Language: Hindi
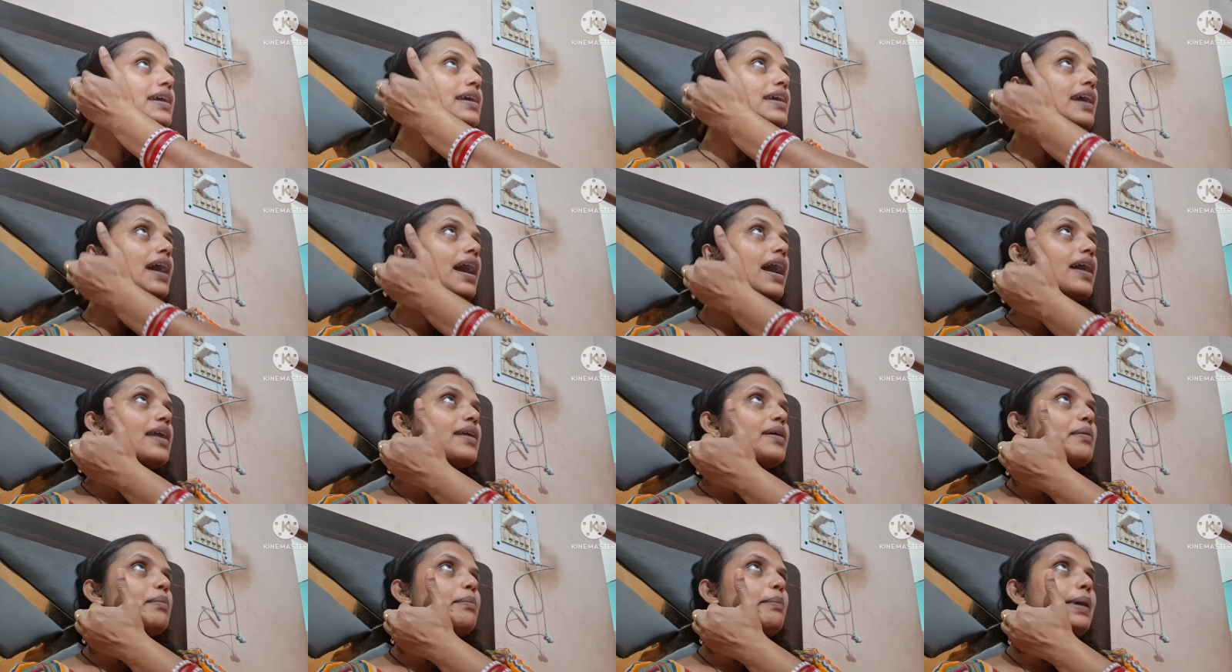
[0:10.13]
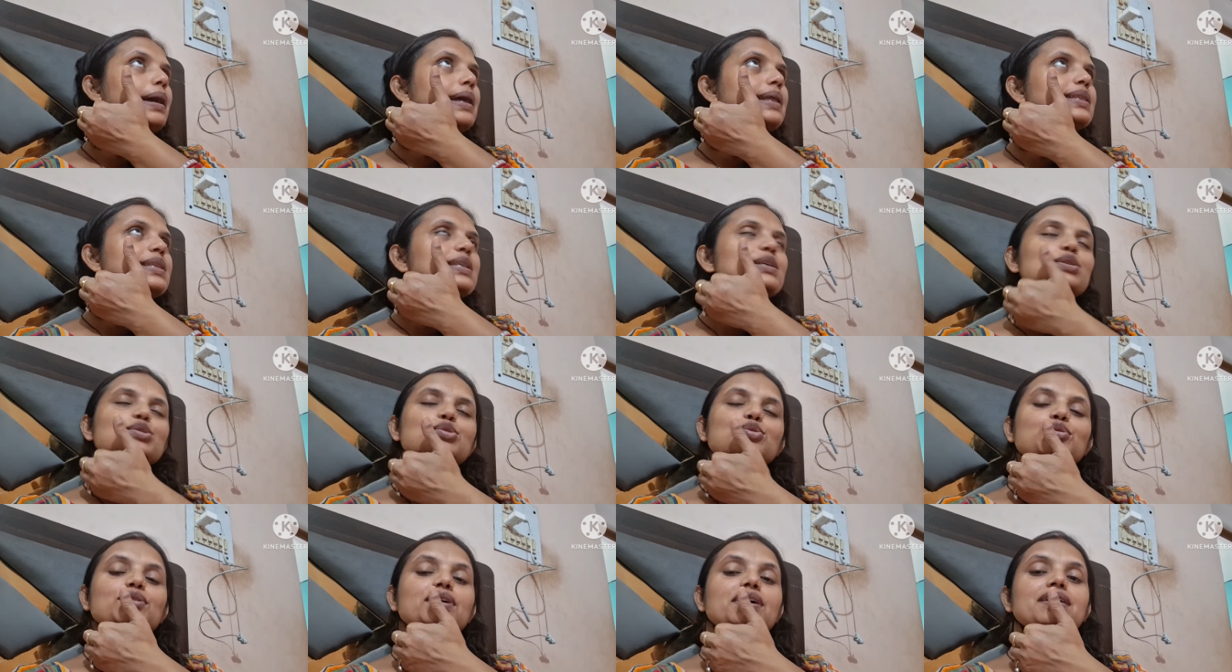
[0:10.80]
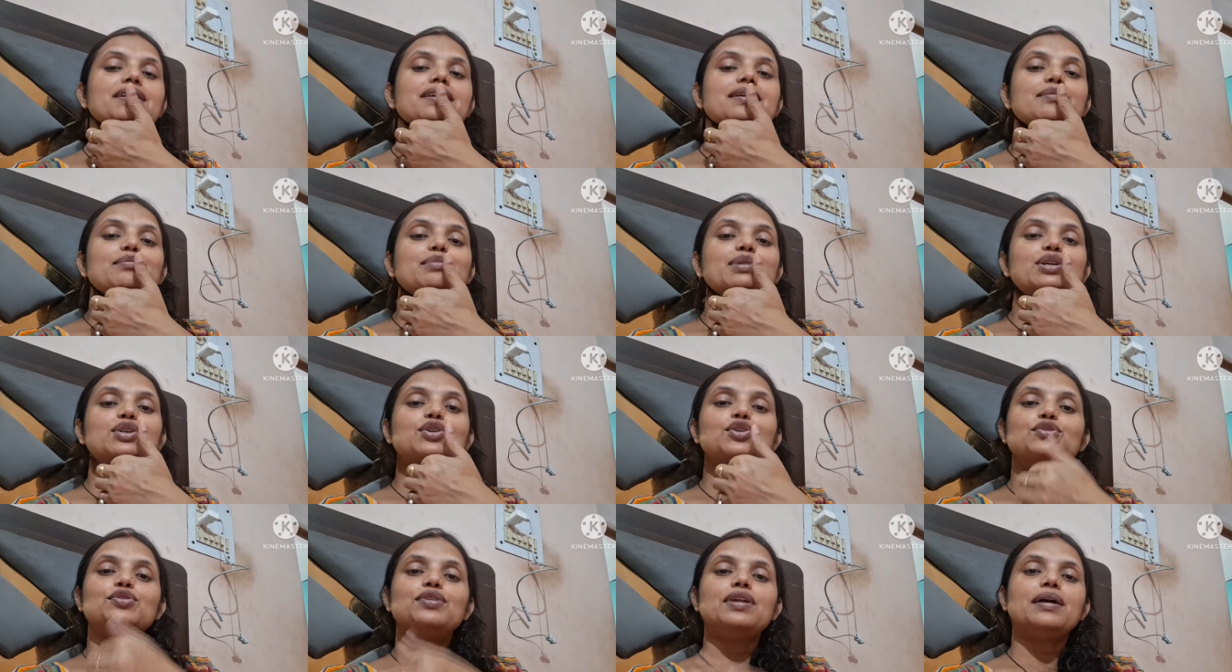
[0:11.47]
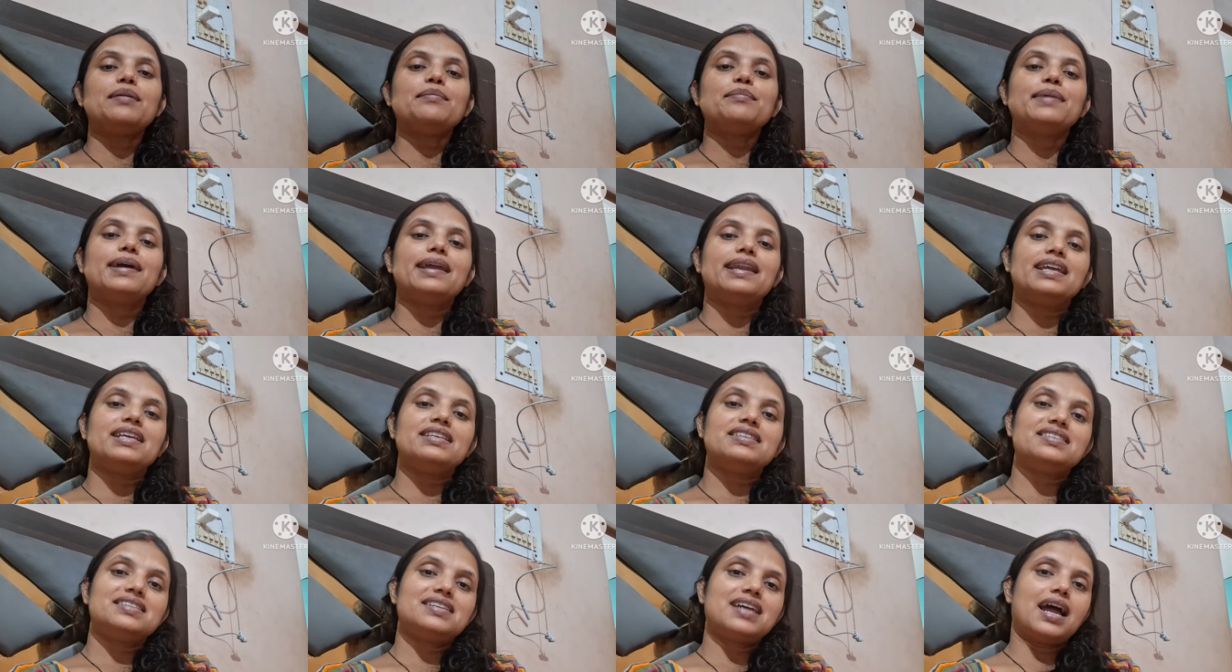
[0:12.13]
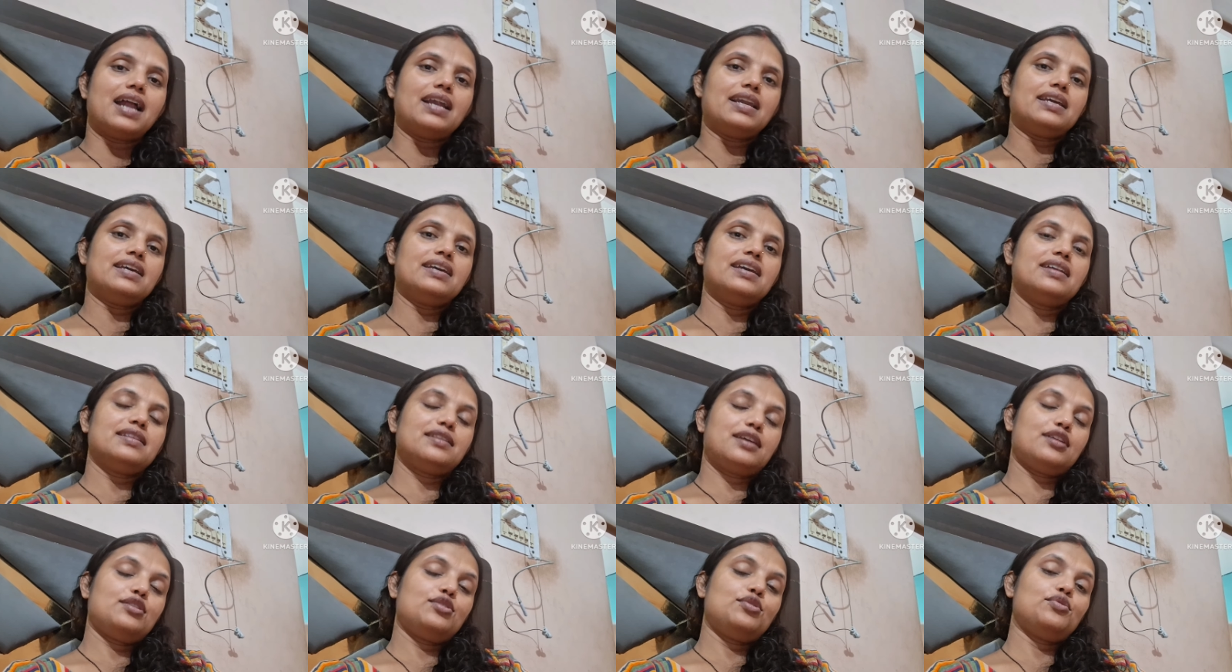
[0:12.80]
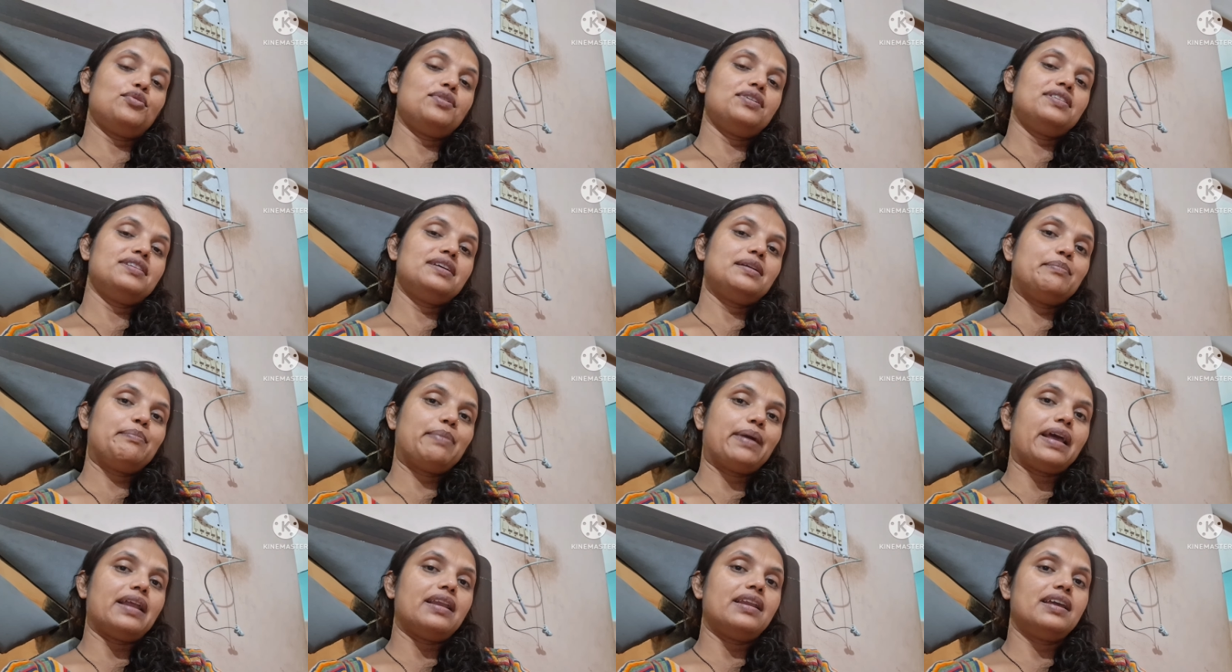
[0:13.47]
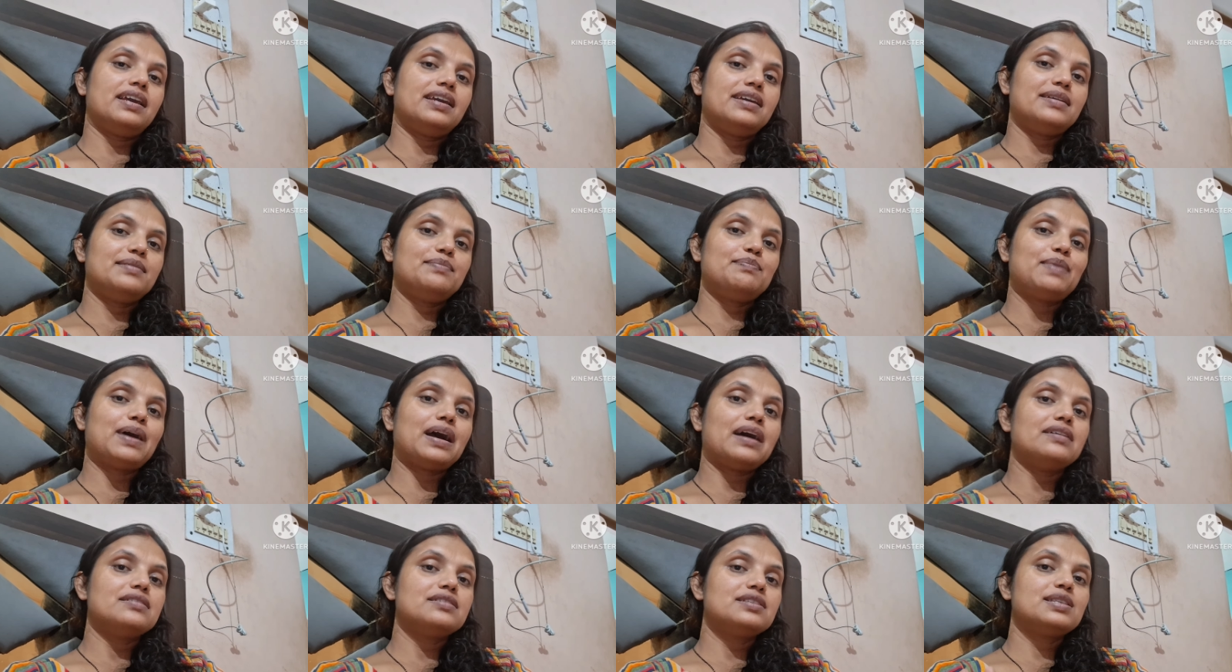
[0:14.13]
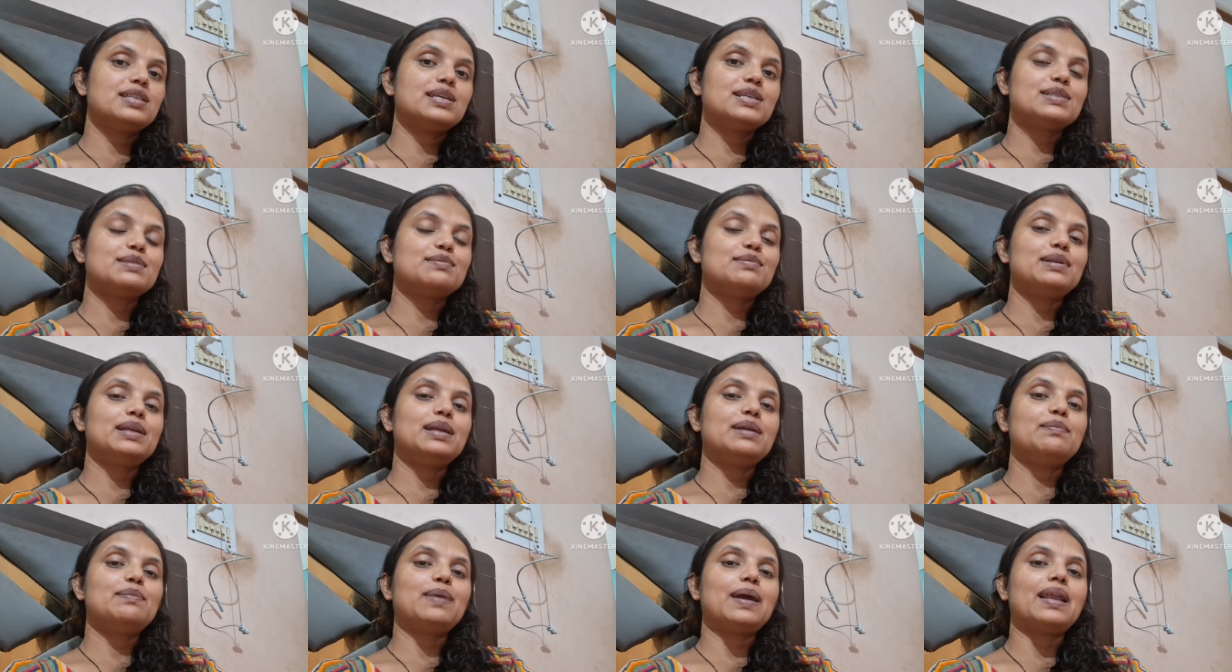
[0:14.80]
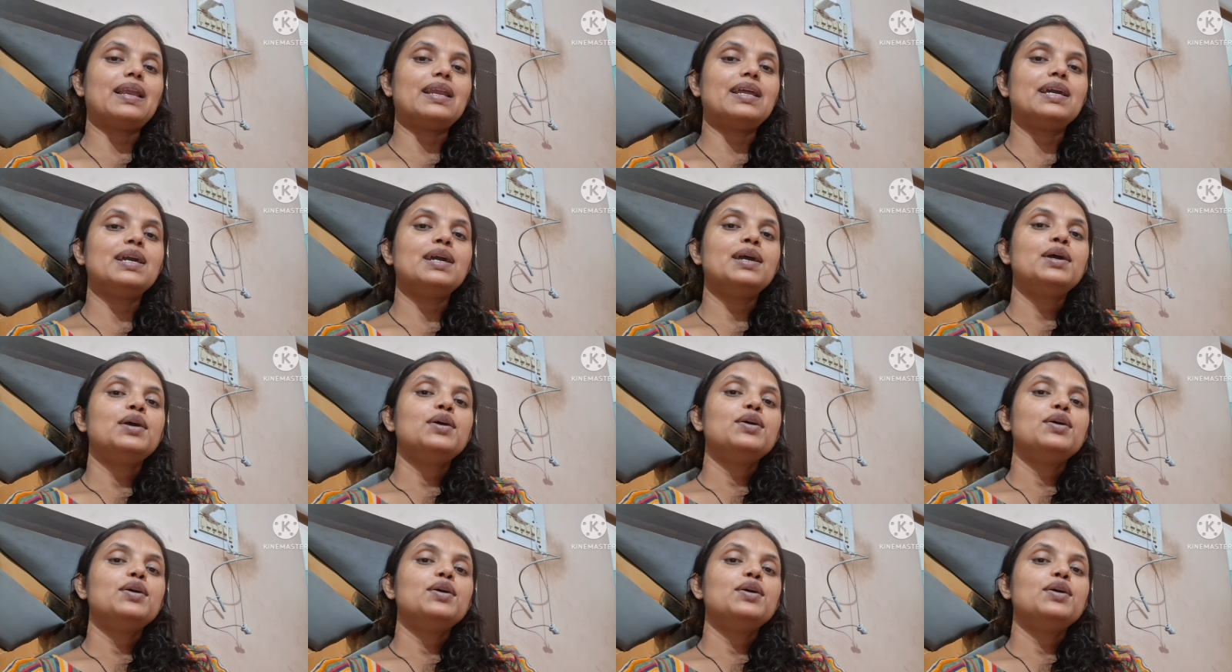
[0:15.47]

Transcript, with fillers: ग्यारह पैंतीस हो गई ये वीडियो ना मैंने स्टार्ट किया था थोड़ी देर पहले ही पाँच दस मिनट पहले